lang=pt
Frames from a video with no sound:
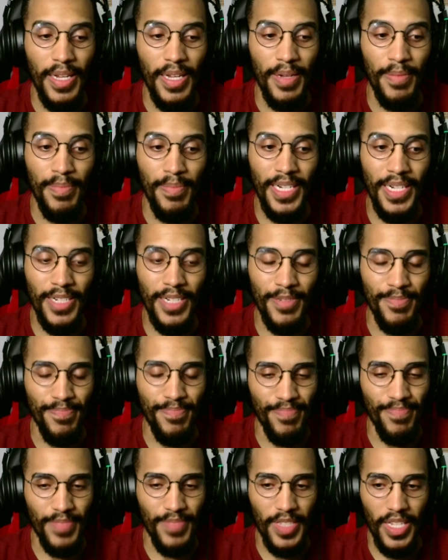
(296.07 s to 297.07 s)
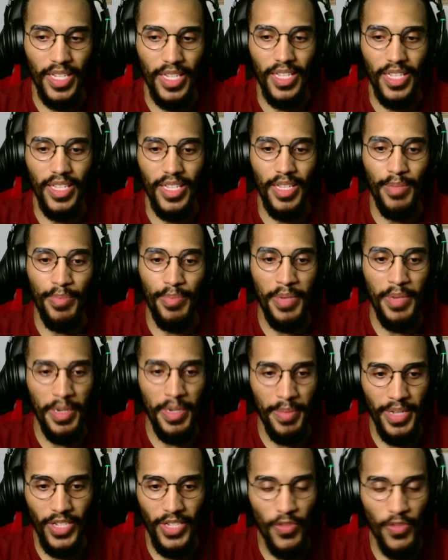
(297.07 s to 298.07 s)
Mano,
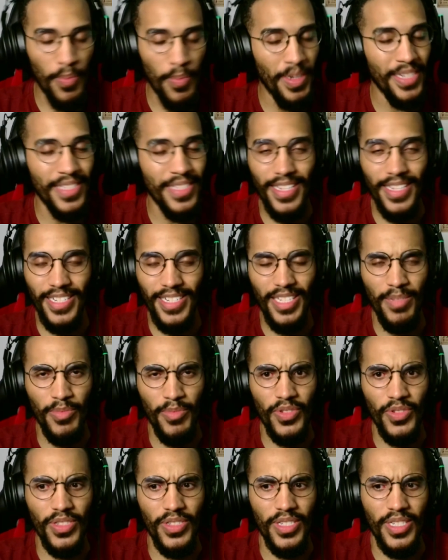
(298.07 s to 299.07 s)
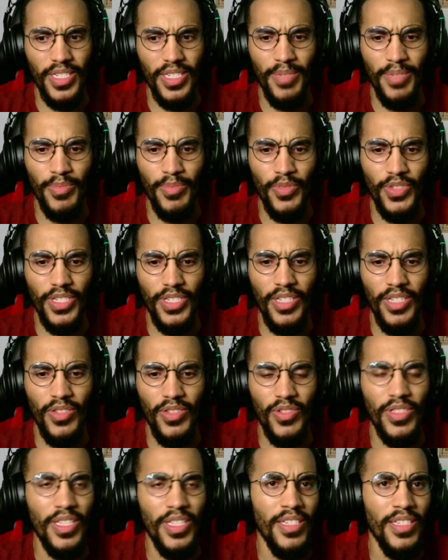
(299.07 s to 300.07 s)
Primeiramente, vamos para a estética da música. A música desse,
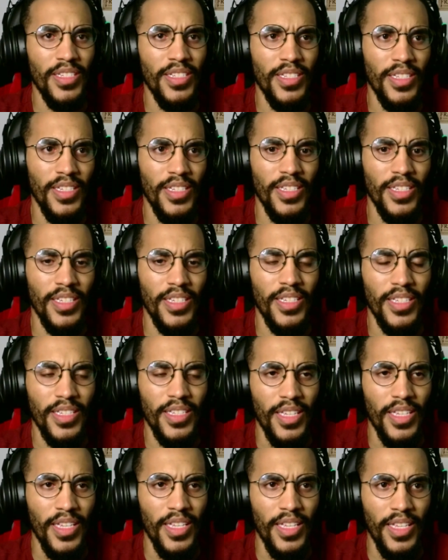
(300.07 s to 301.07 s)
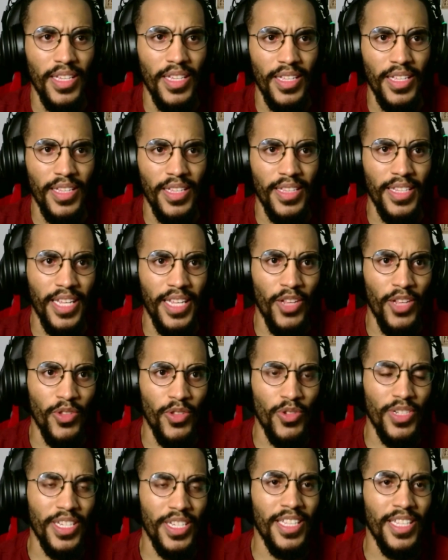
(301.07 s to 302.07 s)
desse que ele
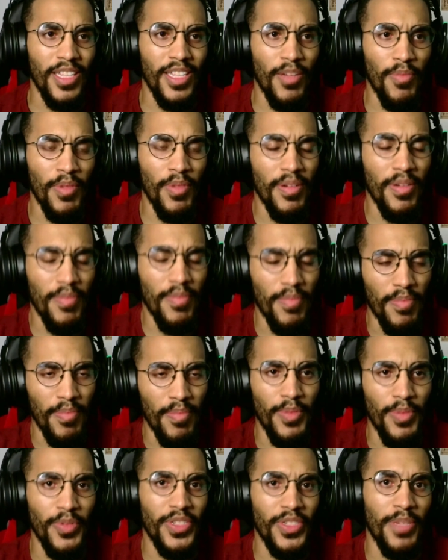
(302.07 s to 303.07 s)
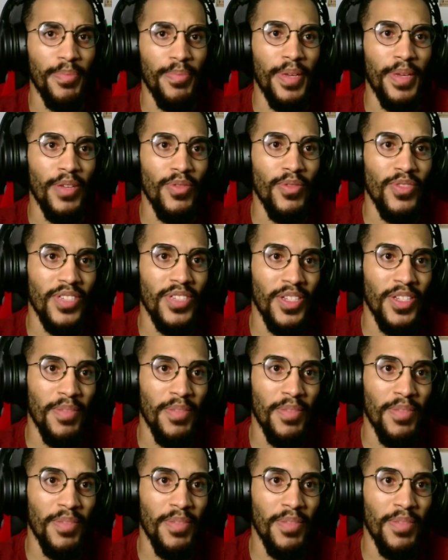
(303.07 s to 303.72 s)
trouxe aqui tá uma, uma música bem usando a